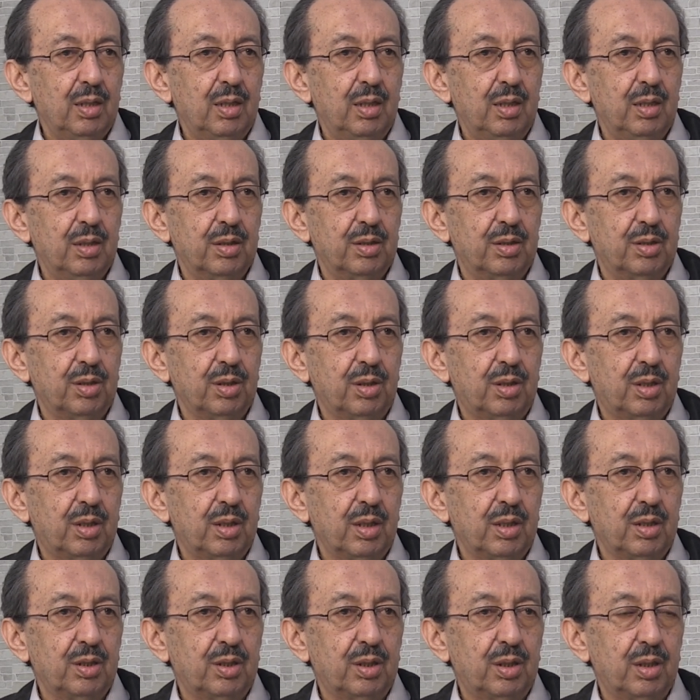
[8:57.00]
E,
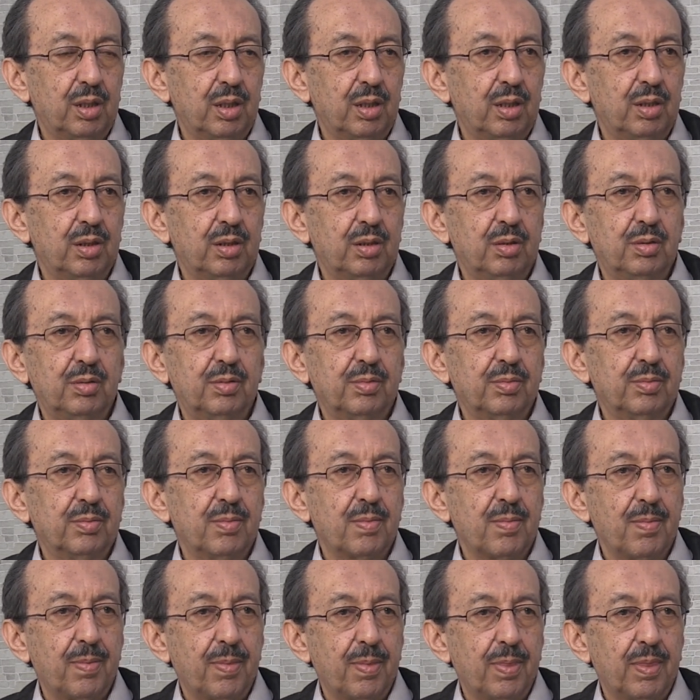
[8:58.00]
sikke işte
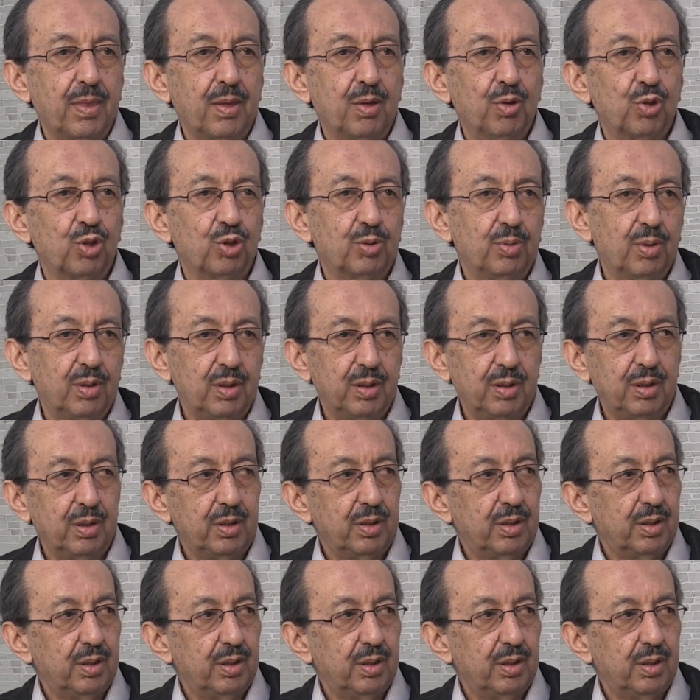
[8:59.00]
Osmanlı